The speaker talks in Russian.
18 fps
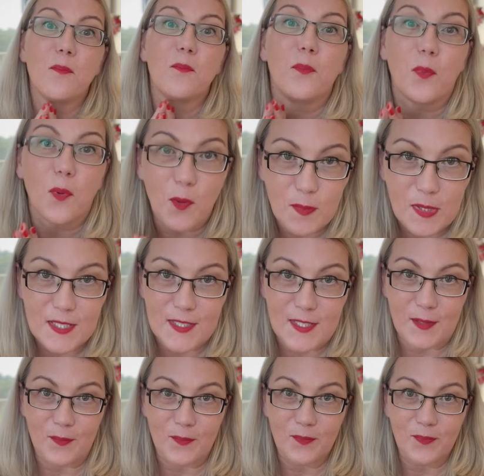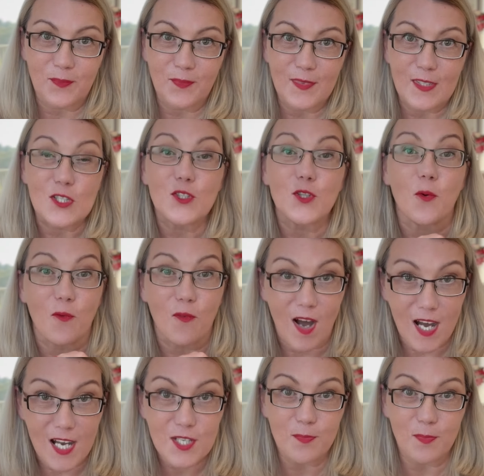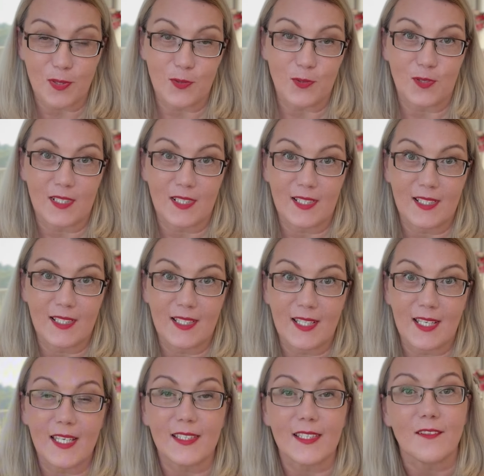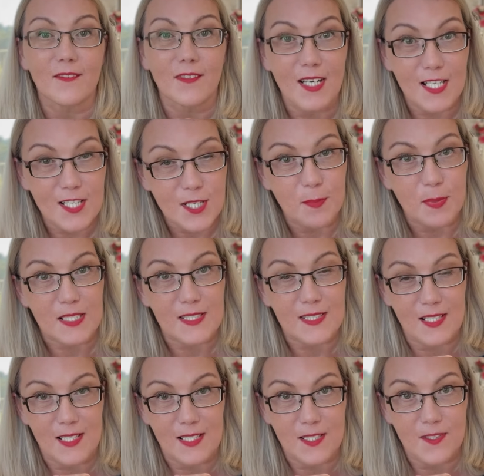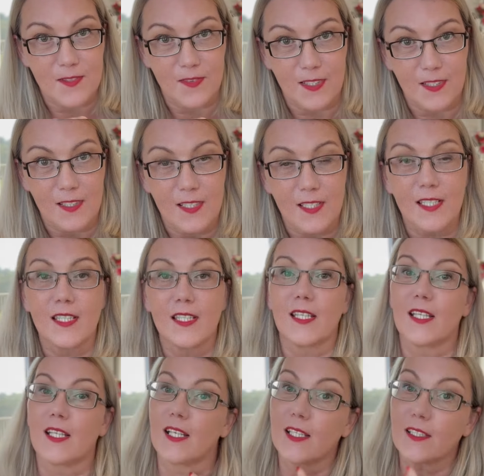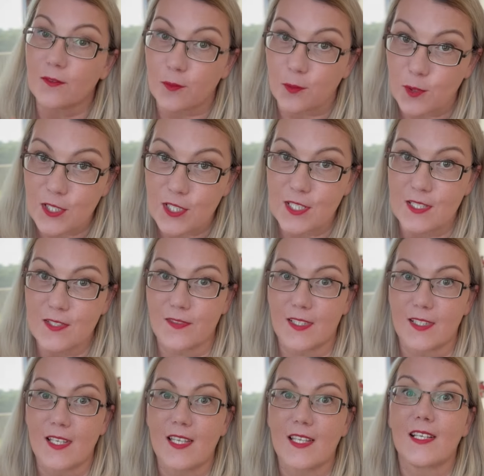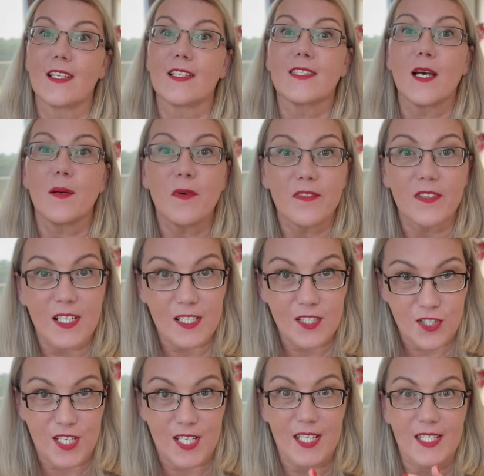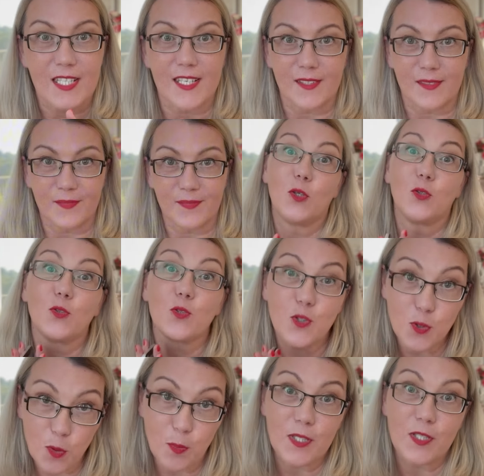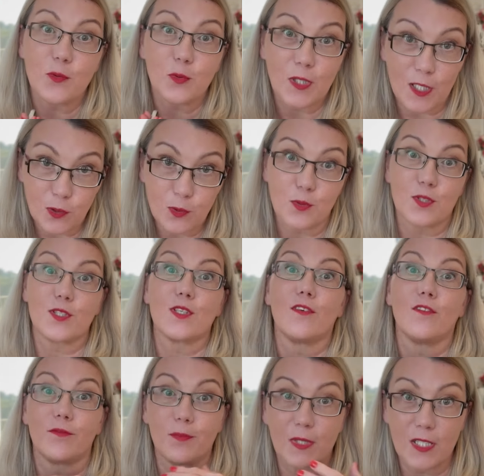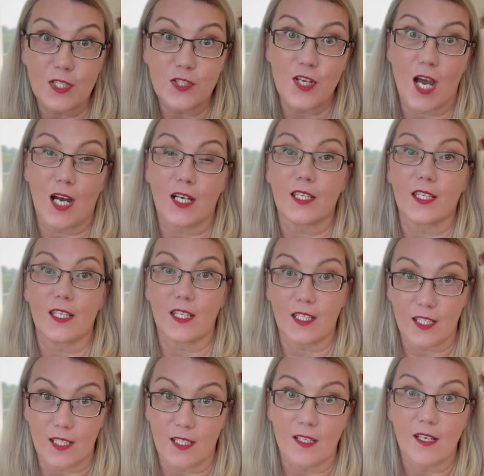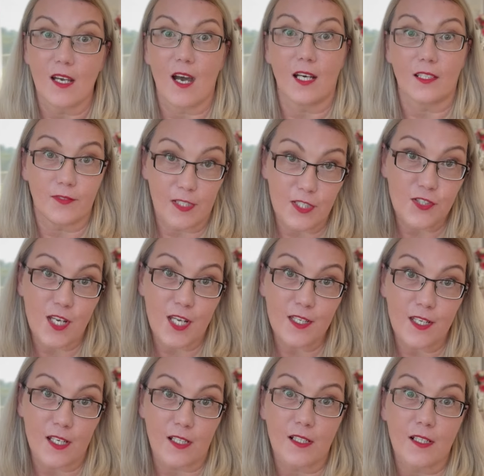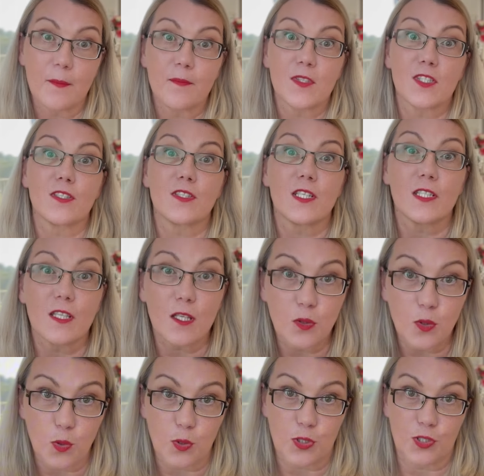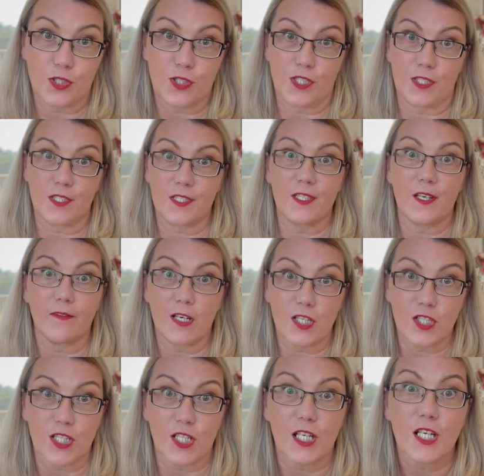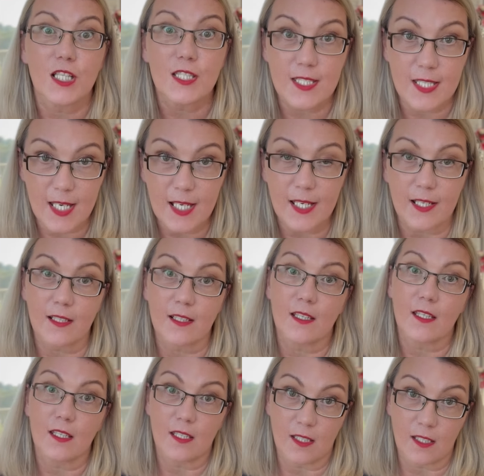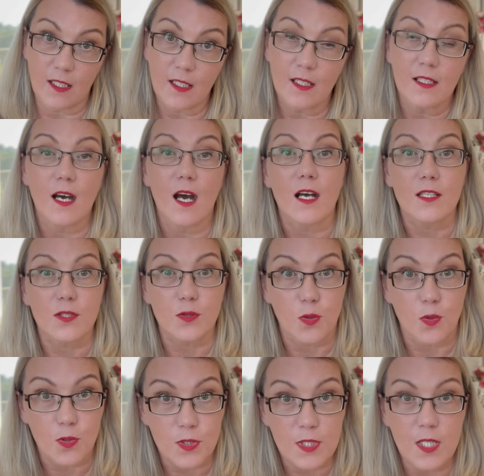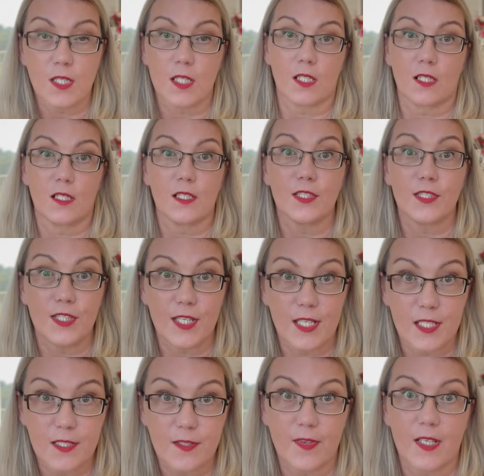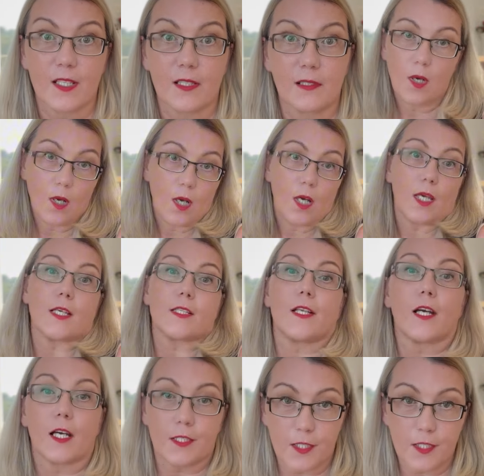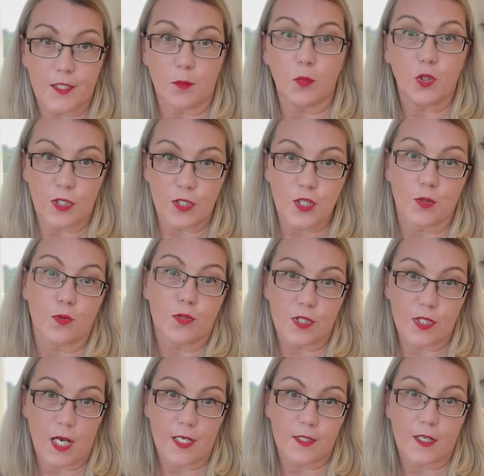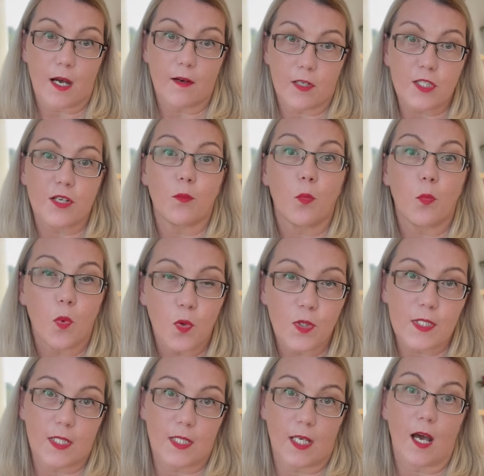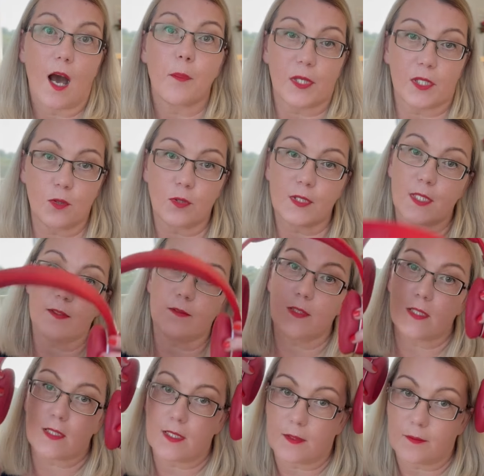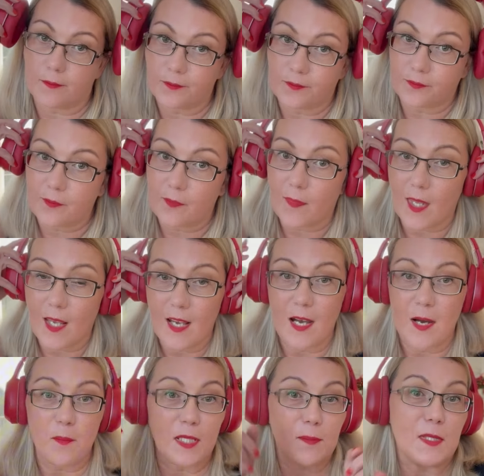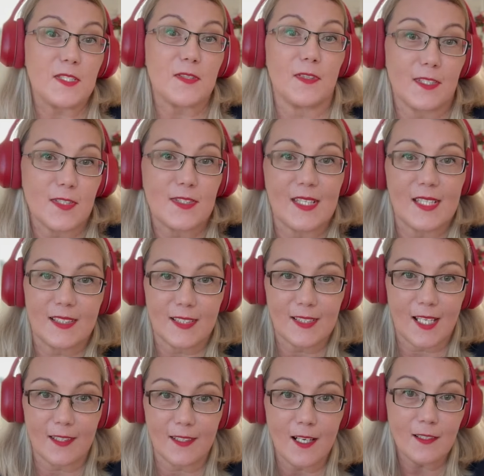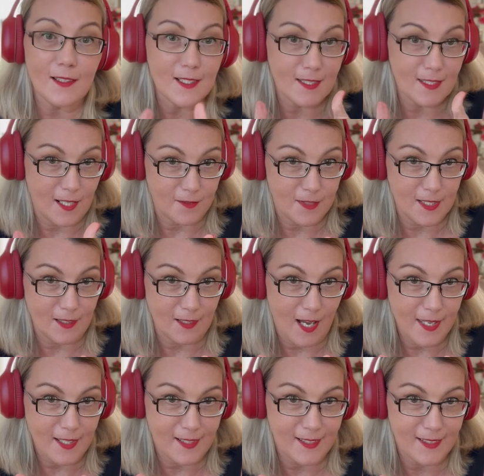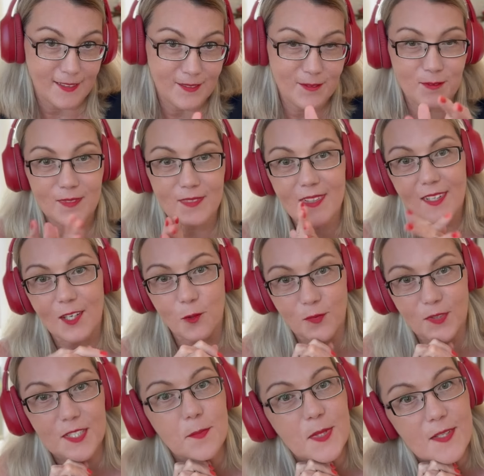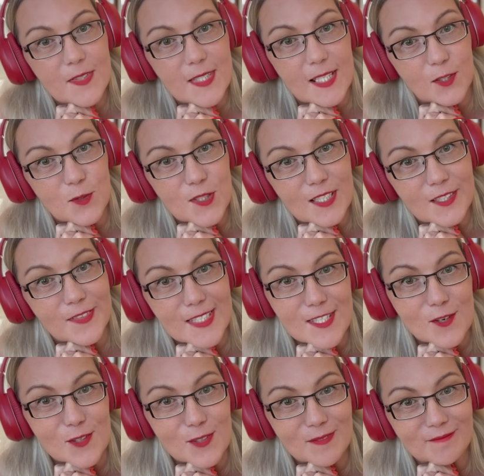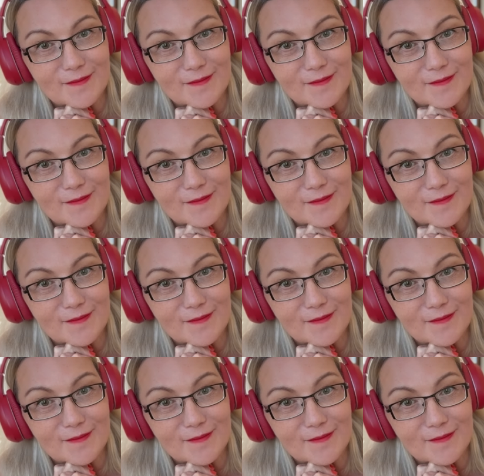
Помните, что ваш блог – это ваше пространство для творчества, для самовыражения. Но чтобы не утонуть в мелочах и отвлечениях, сосредоточьтесь на ваших целях и осознанных действиях. Если хотите больше узнать о вашем мозге, о продуктивности, подписывайтесь на этот канал, ставьте лайк и увидимся в следующих видео.